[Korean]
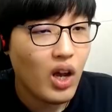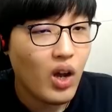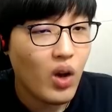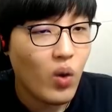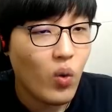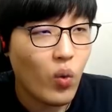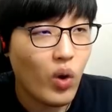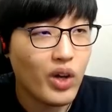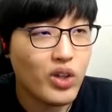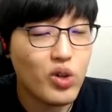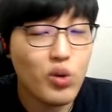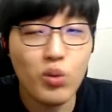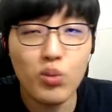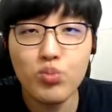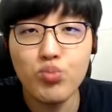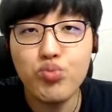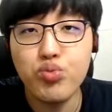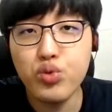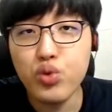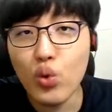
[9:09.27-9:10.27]
와
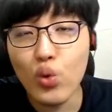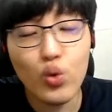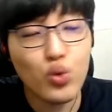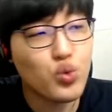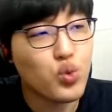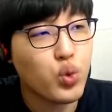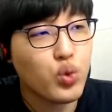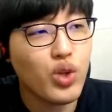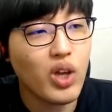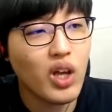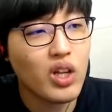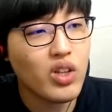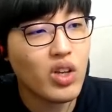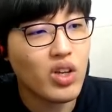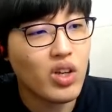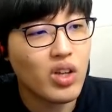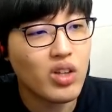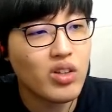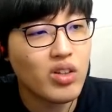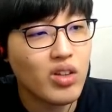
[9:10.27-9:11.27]
이건 무조건 초대해야
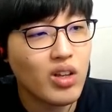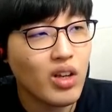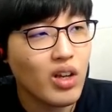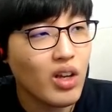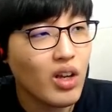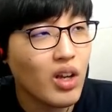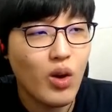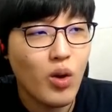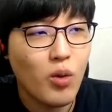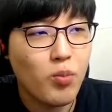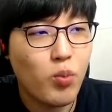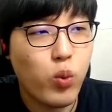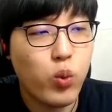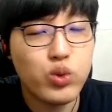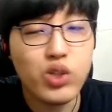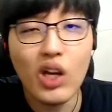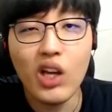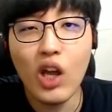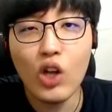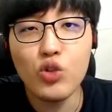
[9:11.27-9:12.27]
되겠는데?
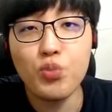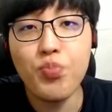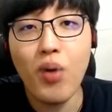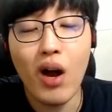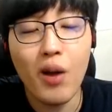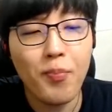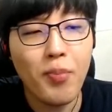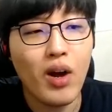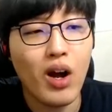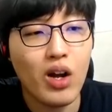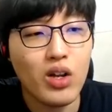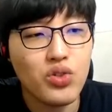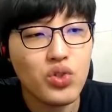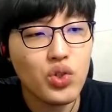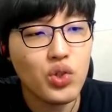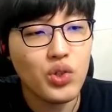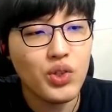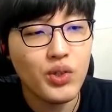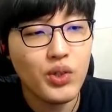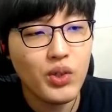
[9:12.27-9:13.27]
보상이 아주
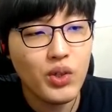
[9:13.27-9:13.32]
빵빵하죠?